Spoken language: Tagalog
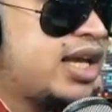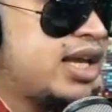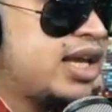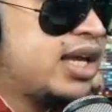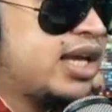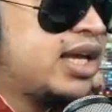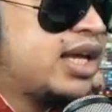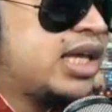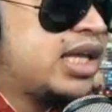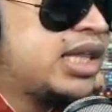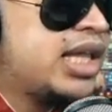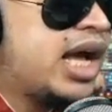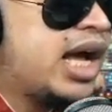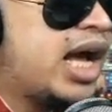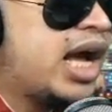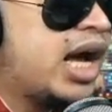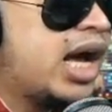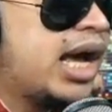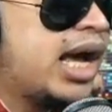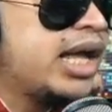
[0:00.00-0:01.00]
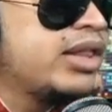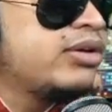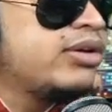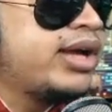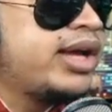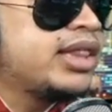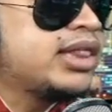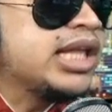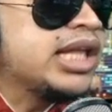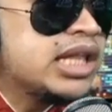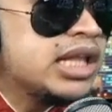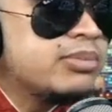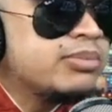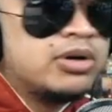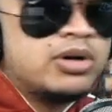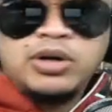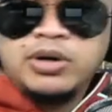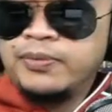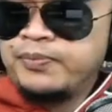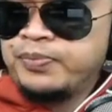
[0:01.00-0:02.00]
eh. Nakakaano eh. Tinan
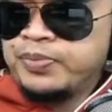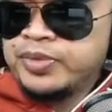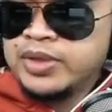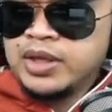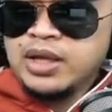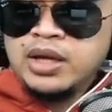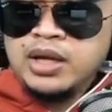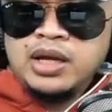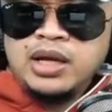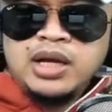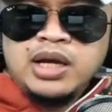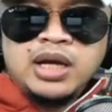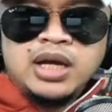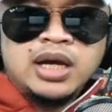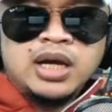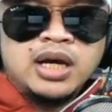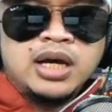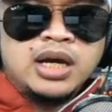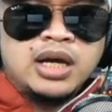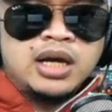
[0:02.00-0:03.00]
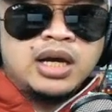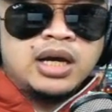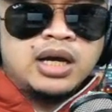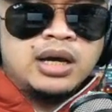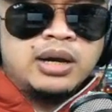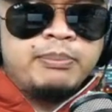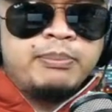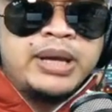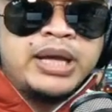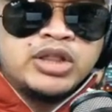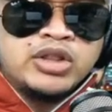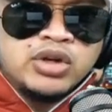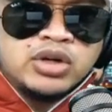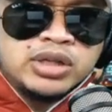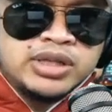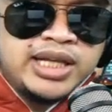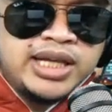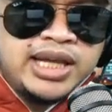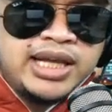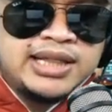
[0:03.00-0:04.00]
mo
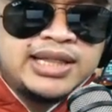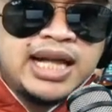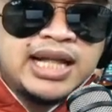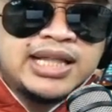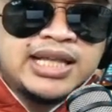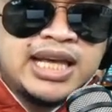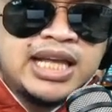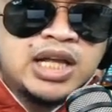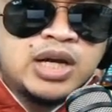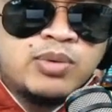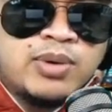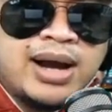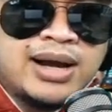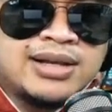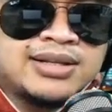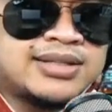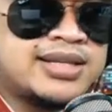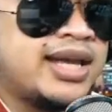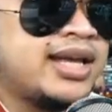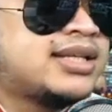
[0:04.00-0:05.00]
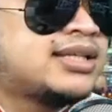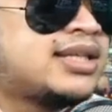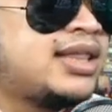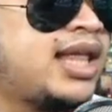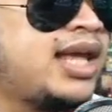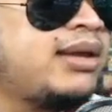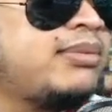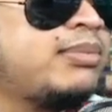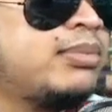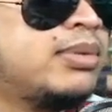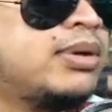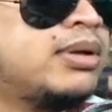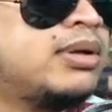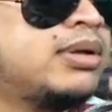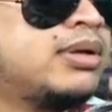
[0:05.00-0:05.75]
minor de edad ginawang sex slave